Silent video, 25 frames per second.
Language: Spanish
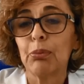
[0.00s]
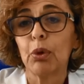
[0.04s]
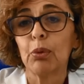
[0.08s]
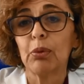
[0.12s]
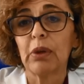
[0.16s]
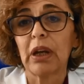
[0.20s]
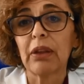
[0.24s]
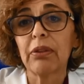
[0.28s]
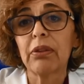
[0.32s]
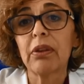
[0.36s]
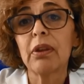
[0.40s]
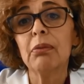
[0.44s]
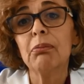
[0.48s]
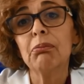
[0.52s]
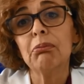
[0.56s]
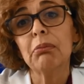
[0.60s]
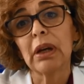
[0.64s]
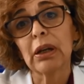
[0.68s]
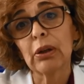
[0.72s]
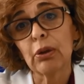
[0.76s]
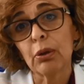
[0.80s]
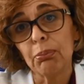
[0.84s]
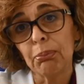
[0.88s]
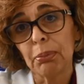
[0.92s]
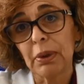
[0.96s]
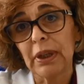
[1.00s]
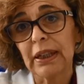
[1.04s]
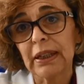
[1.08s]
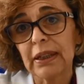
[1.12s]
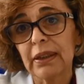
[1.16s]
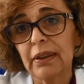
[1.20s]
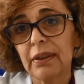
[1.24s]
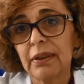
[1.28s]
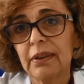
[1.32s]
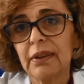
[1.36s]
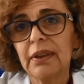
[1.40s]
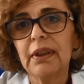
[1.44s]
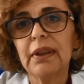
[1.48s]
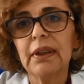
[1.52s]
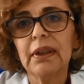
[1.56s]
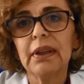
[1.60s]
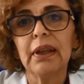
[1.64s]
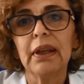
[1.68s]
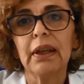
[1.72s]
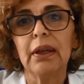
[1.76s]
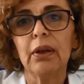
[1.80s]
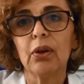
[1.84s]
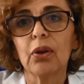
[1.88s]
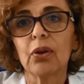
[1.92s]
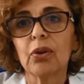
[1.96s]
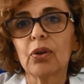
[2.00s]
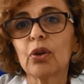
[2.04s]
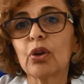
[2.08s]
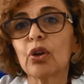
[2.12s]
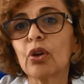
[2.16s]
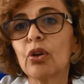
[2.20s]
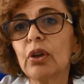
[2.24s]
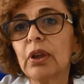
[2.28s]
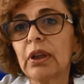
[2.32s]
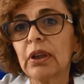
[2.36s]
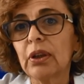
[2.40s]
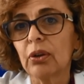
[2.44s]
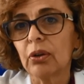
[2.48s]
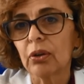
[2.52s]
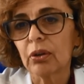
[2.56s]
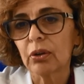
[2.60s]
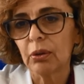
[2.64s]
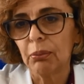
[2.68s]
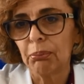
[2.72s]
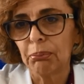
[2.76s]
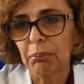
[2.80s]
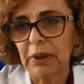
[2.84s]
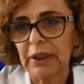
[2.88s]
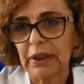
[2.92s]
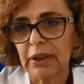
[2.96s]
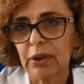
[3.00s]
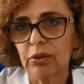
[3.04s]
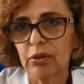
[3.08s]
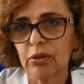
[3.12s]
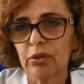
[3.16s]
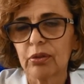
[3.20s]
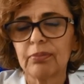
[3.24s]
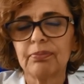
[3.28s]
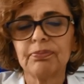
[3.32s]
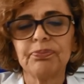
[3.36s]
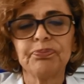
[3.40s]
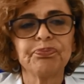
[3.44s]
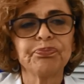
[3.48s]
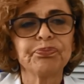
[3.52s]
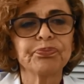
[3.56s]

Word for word: población más compleja, en los crónicos complejos,